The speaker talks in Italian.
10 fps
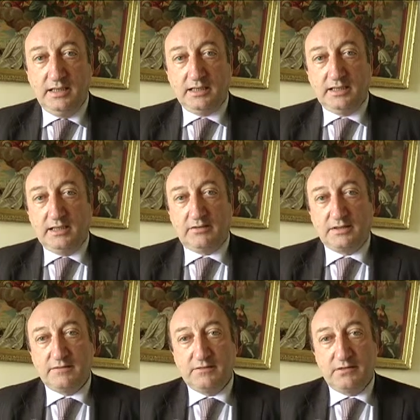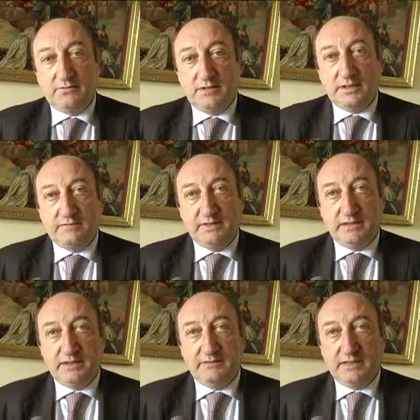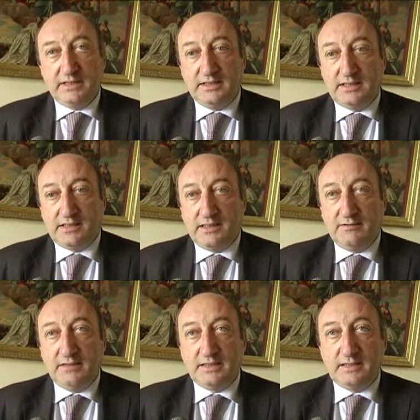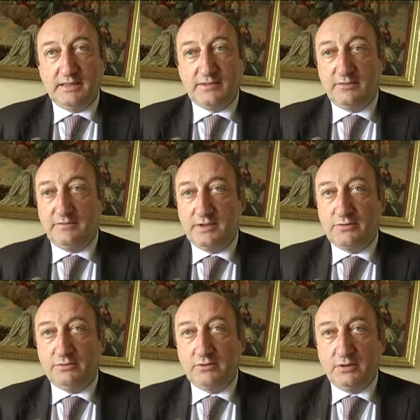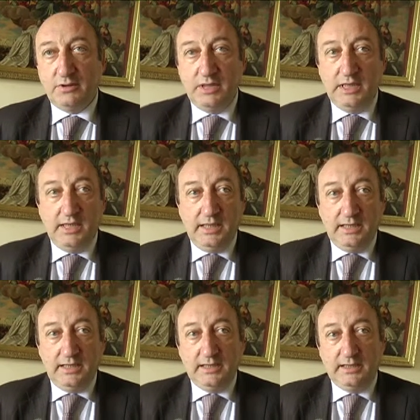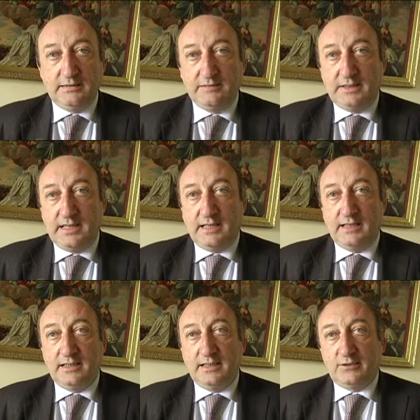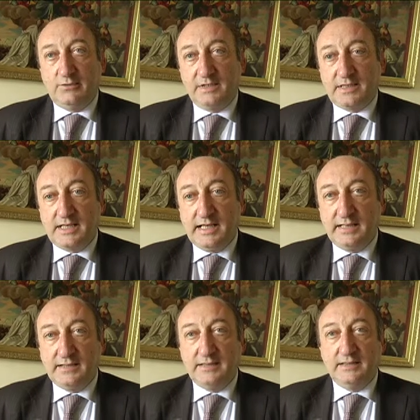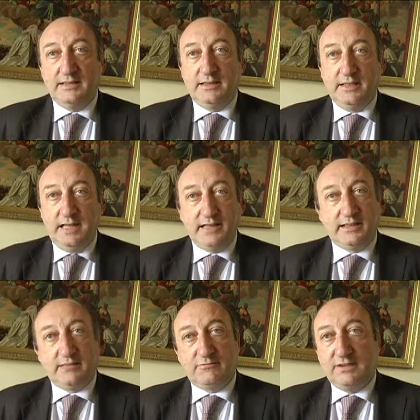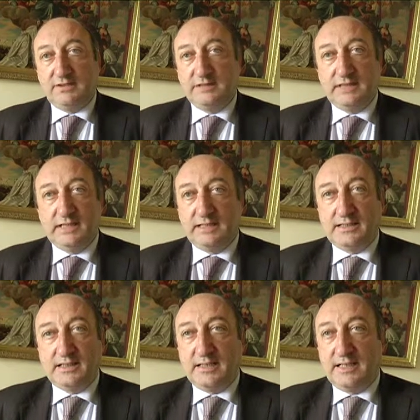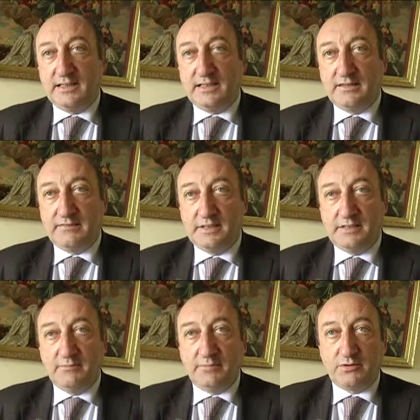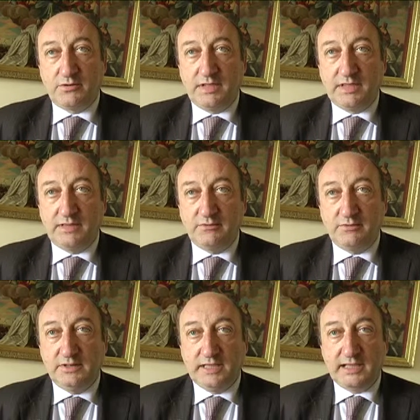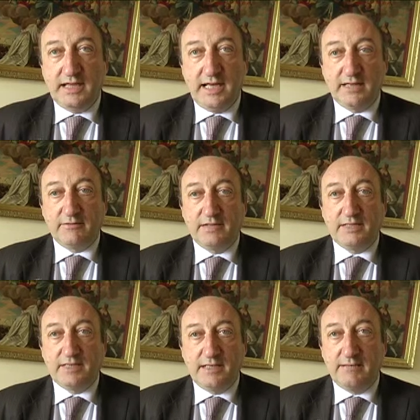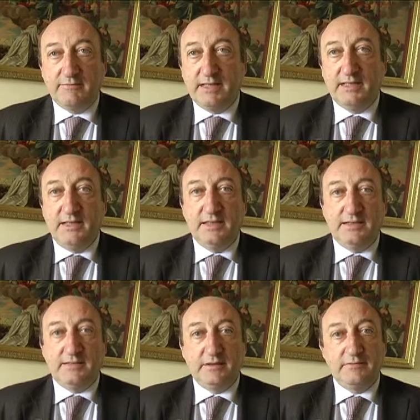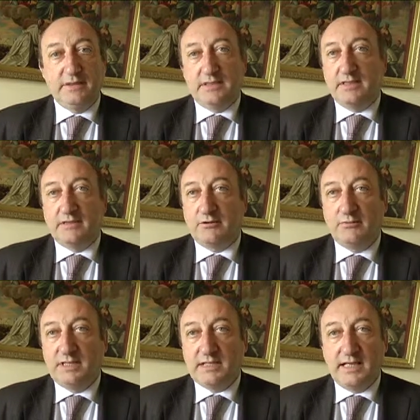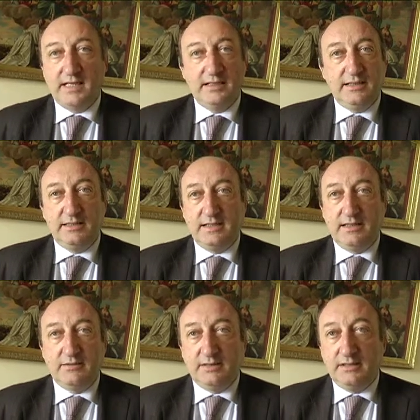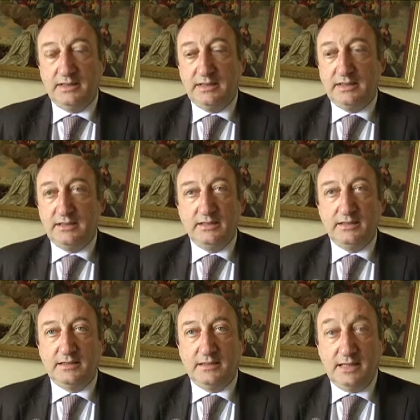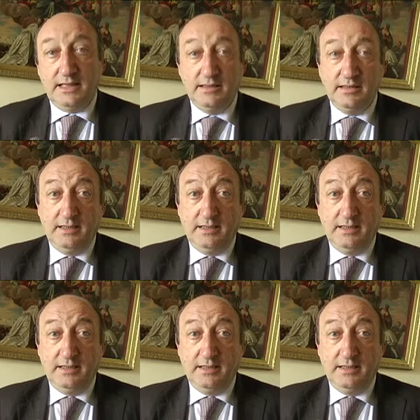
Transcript: è chiaro che ci vuole una rivitalizzazione attraverso il vissuto e le attività eh, commerciali e anche alcune attività artigianali di servizio possono essere utili a creare quel sistema, tra virgolette, centro commerciale all'interno delle eh, città.